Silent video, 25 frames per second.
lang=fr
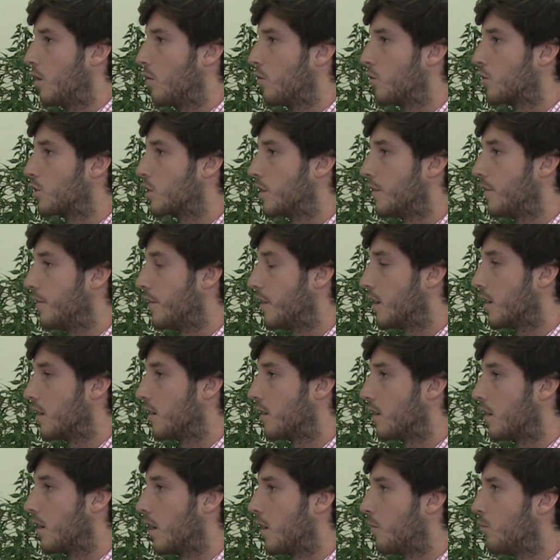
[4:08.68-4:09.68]
Donc j'ai fait
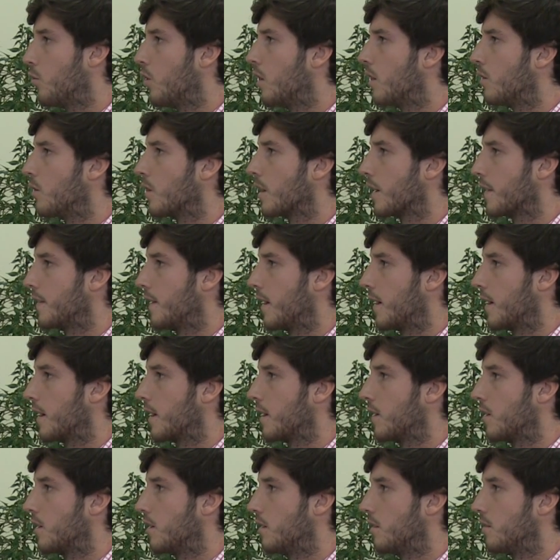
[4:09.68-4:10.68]
un, mois au Crédit
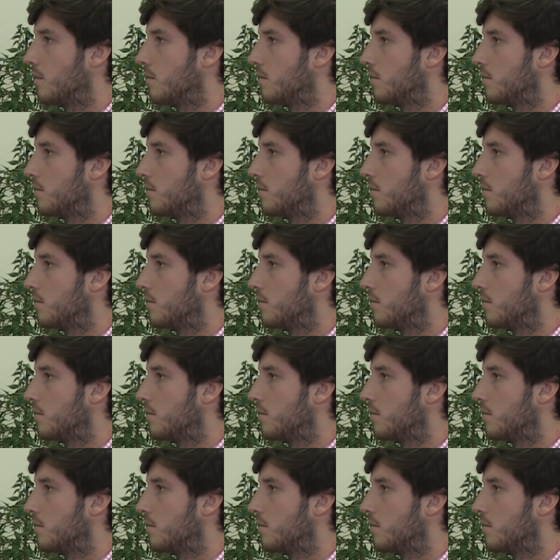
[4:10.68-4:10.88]
Agricole.